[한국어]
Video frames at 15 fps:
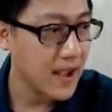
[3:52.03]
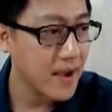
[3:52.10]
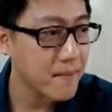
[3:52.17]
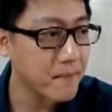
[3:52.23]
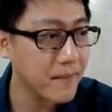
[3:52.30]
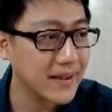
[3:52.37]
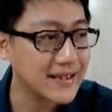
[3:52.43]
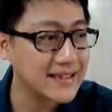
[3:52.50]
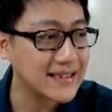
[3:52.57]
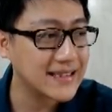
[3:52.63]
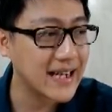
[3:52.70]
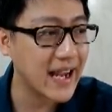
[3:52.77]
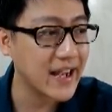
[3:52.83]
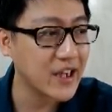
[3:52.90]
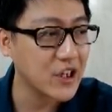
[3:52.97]
먼제
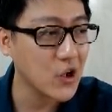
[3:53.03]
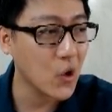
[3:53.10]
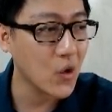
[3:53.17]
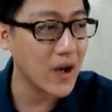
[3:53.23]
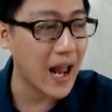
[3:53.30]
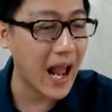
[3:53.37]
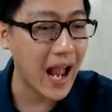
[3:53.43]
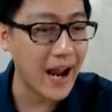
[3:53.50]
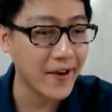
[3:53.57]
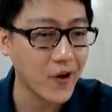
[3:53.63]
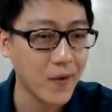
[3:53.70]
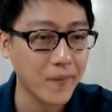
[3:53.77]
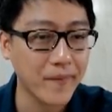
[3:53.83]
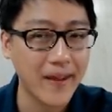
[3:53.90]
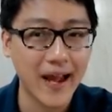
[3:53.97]
열
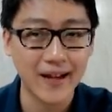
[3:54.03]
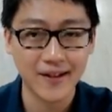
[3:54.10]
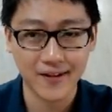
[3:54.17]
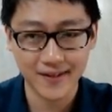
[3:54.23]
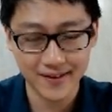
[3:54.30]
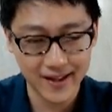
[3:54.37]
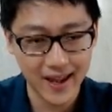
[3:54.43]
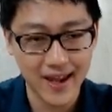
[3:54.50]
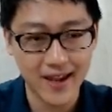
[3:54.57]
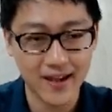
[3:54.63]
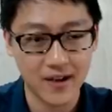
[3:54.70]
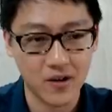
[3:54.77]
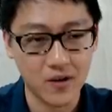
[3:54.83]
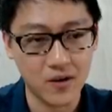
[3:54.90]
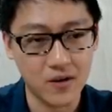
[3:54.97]
아롬냐 더 데이
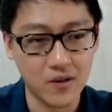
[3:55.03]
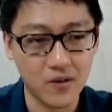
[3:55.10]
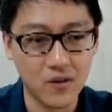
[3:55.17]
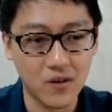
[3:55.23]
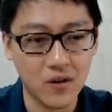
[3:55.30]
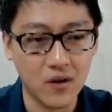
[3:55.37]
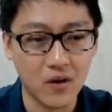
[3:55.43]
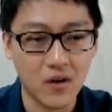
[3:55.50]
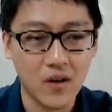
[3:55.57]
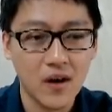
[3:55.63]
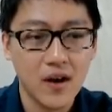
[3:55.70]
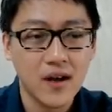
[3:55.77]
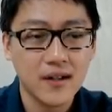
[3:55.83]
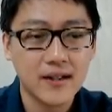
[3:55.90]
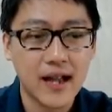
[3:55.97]
어
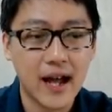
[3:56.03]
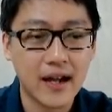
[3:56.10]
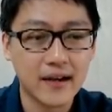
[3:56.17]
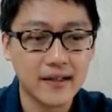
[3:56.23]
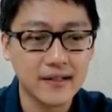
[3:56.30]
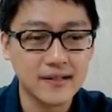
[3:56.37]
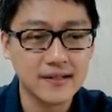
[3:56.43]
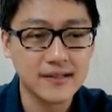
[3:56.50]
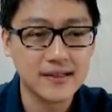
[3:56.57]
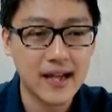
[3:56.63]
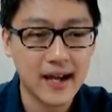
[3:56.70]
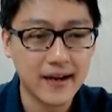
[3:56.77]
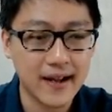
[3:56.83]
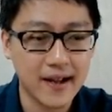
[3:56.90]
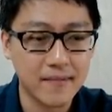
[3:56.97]
다른
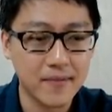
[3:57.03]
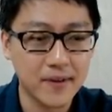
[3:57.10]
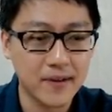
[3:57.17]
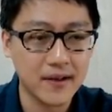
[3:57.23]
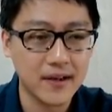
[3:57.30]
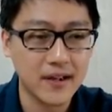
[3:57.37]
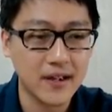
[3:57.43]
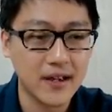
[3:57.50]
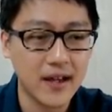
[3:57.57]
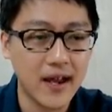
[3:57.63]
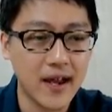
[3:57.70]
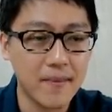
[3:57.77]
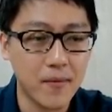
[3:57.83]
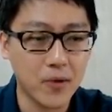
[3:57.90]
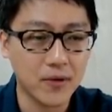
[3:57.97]
사람을
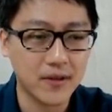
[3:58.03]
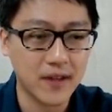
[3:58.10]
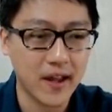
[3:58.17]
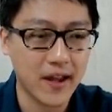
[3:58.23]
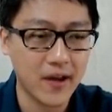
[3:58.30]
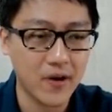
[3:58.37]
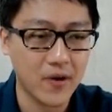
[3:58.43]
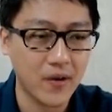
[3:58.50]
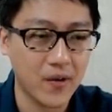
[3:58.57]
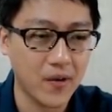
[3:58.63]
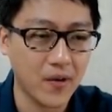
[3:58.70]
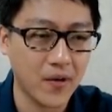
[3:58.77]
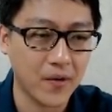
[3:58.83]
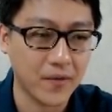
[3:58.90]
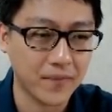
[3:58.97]
이해 못해요